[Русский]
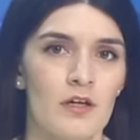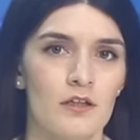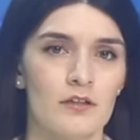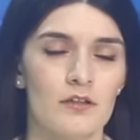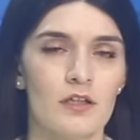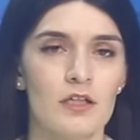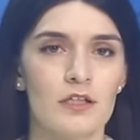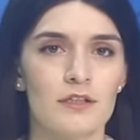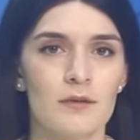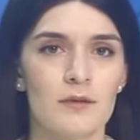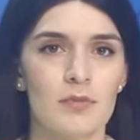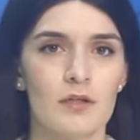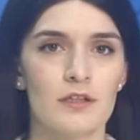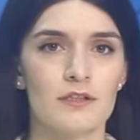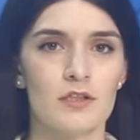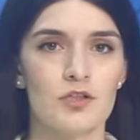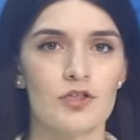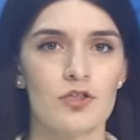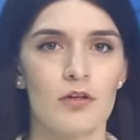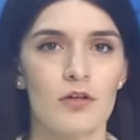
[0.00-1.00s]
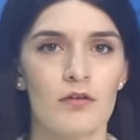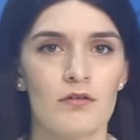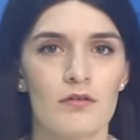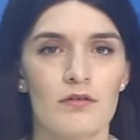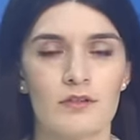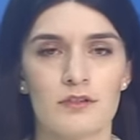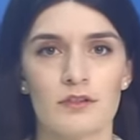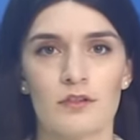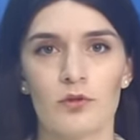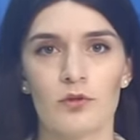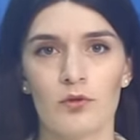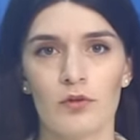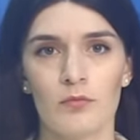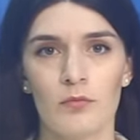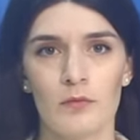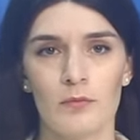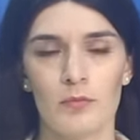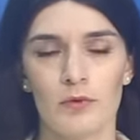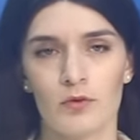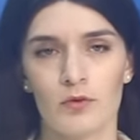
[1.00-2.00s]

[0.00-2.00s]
Трагедия произошла в квест-доме по